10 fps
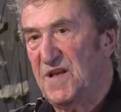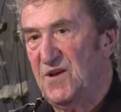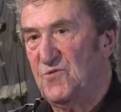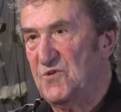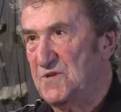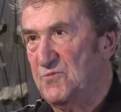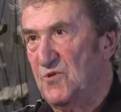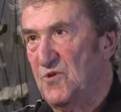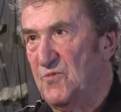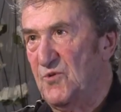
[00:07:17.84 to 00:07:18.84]
я ее до сих
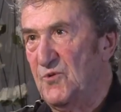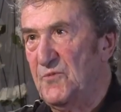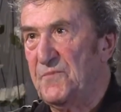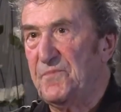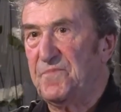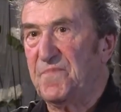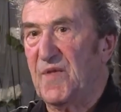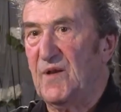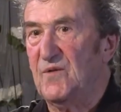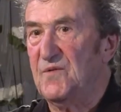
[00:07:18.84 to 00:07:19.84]
пор люблю,
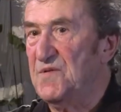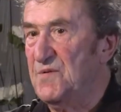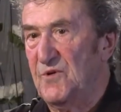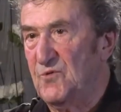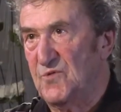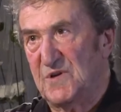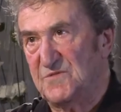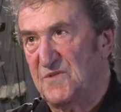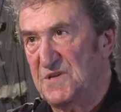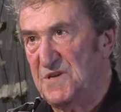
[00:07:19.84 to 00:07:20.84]
не могу
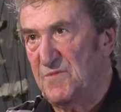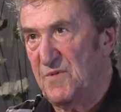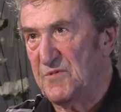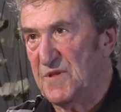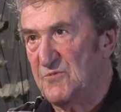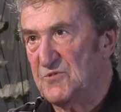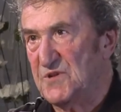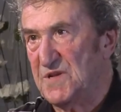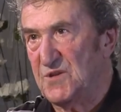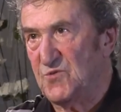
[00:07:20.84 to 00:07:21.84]
назвать имя, потому
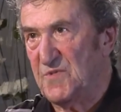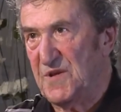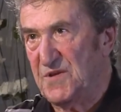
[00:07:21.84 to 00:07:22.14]
что нет у меня